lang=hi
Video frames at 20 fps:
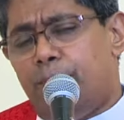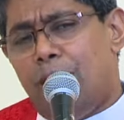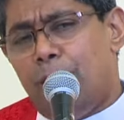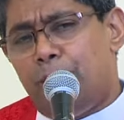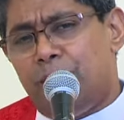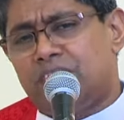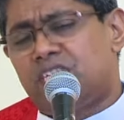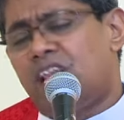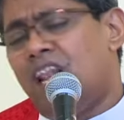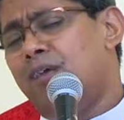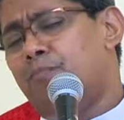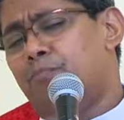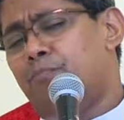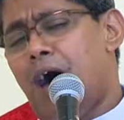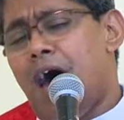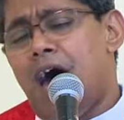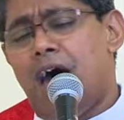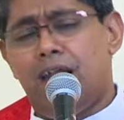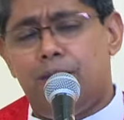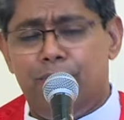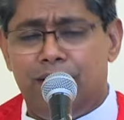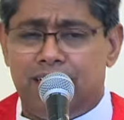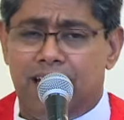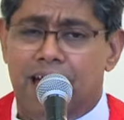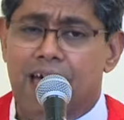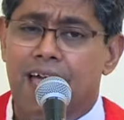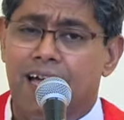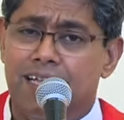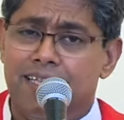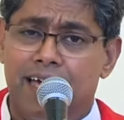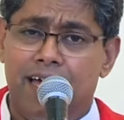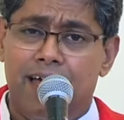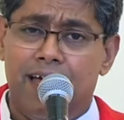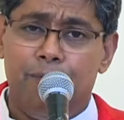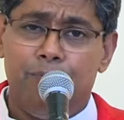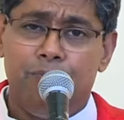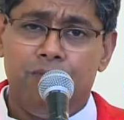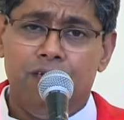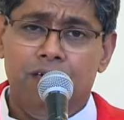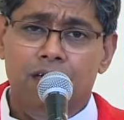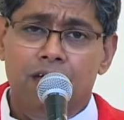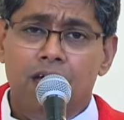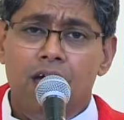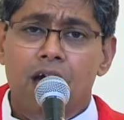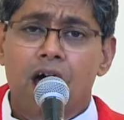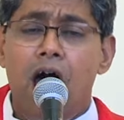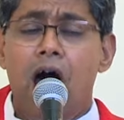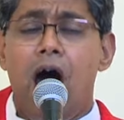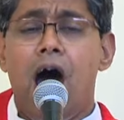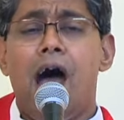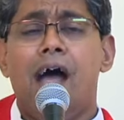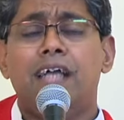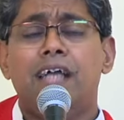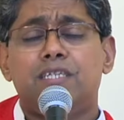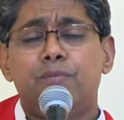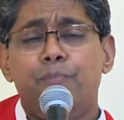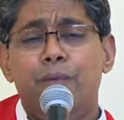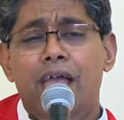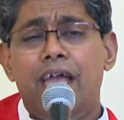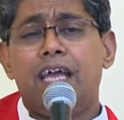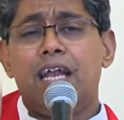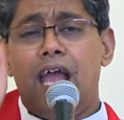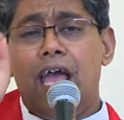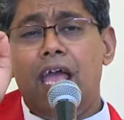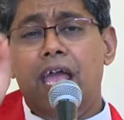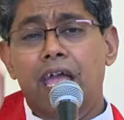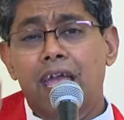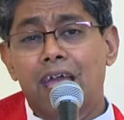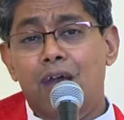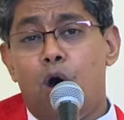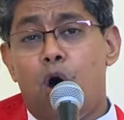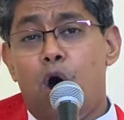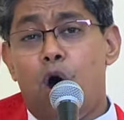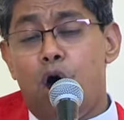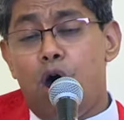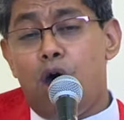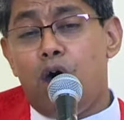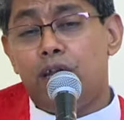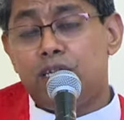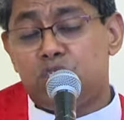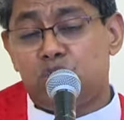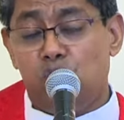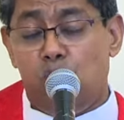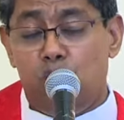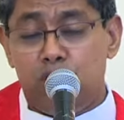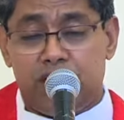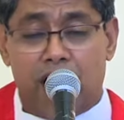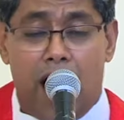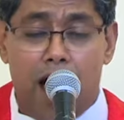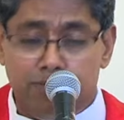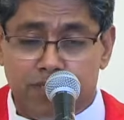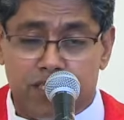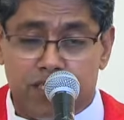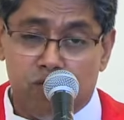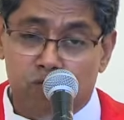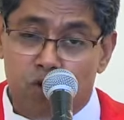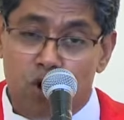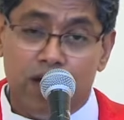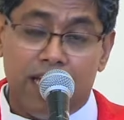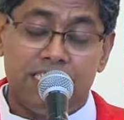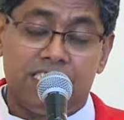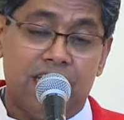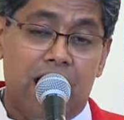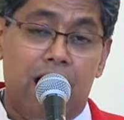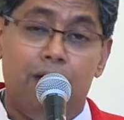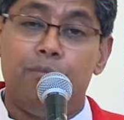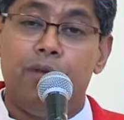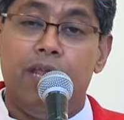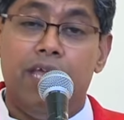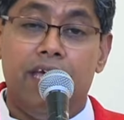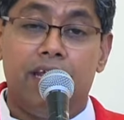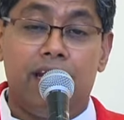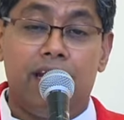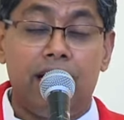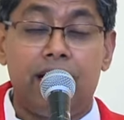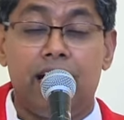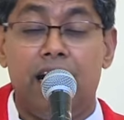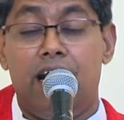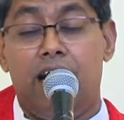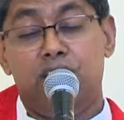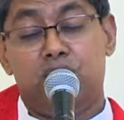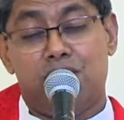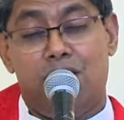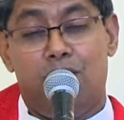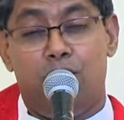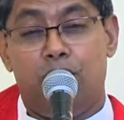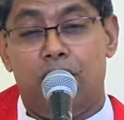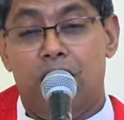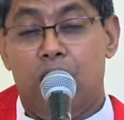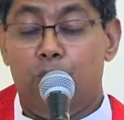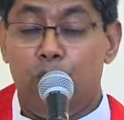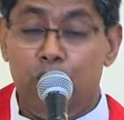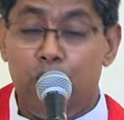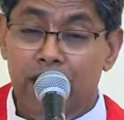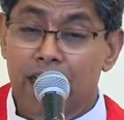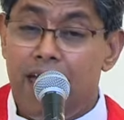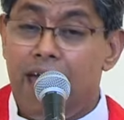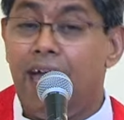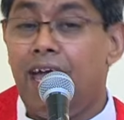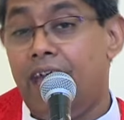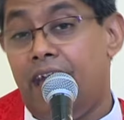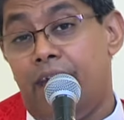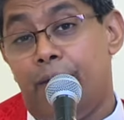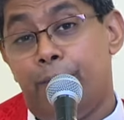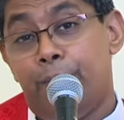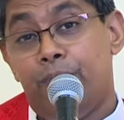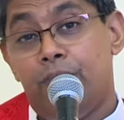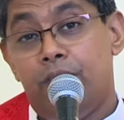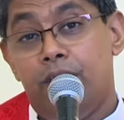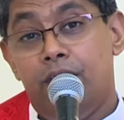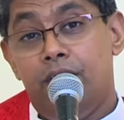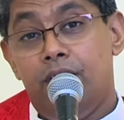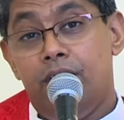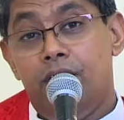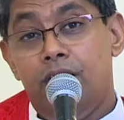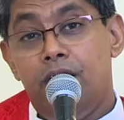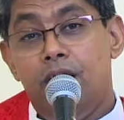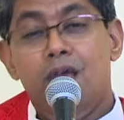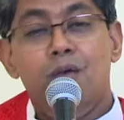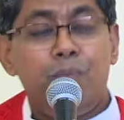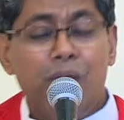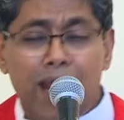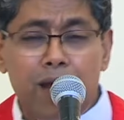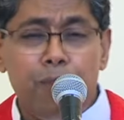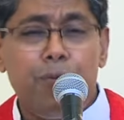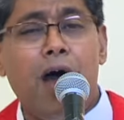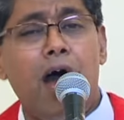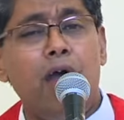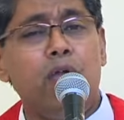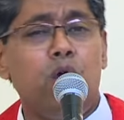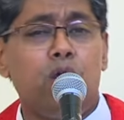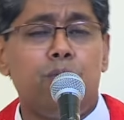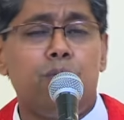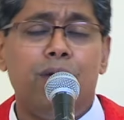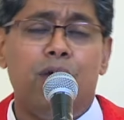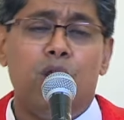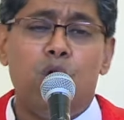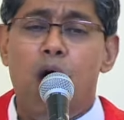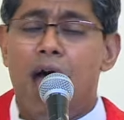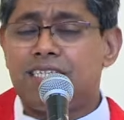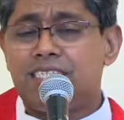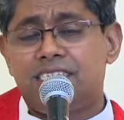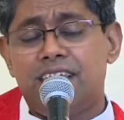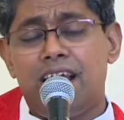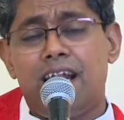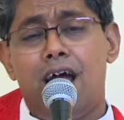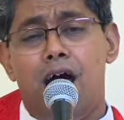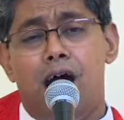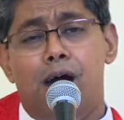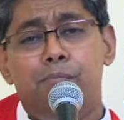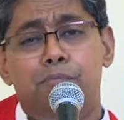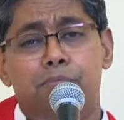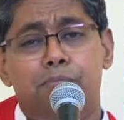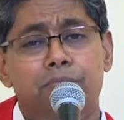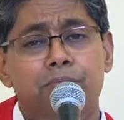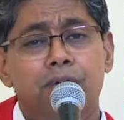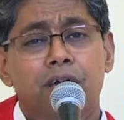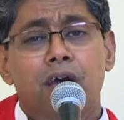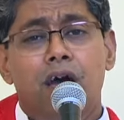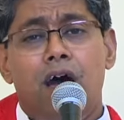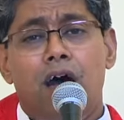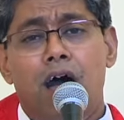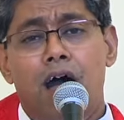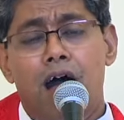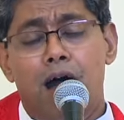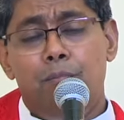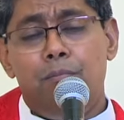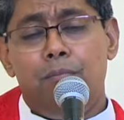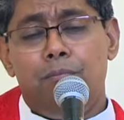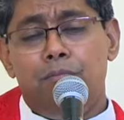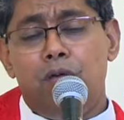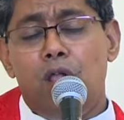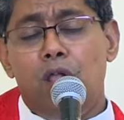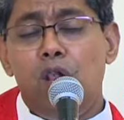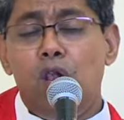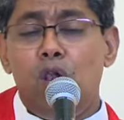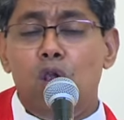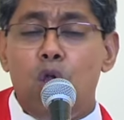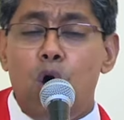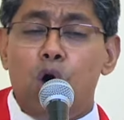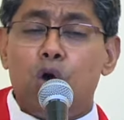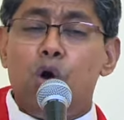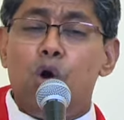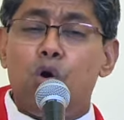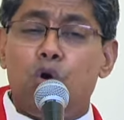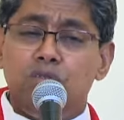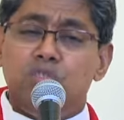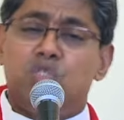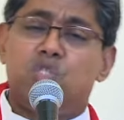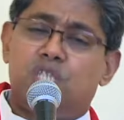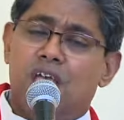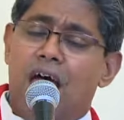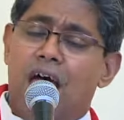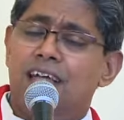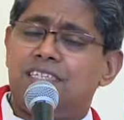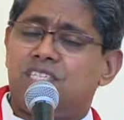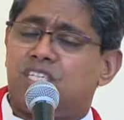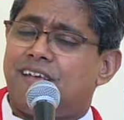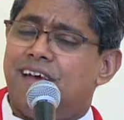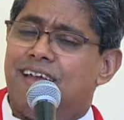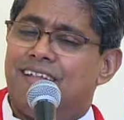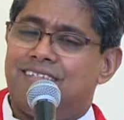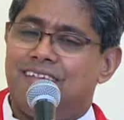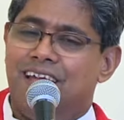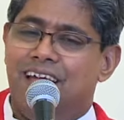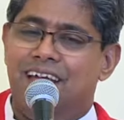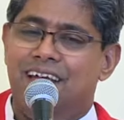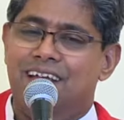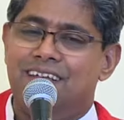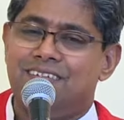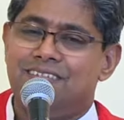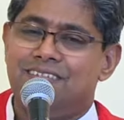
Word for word: मैं पिछली बार बताया था आज मैं एक नई और सोच आप सबों के सामने रखना चाहूंगा वो ये है प्यारे भाई और बहनों अक्सर हम हम लोगों को जज करते हैं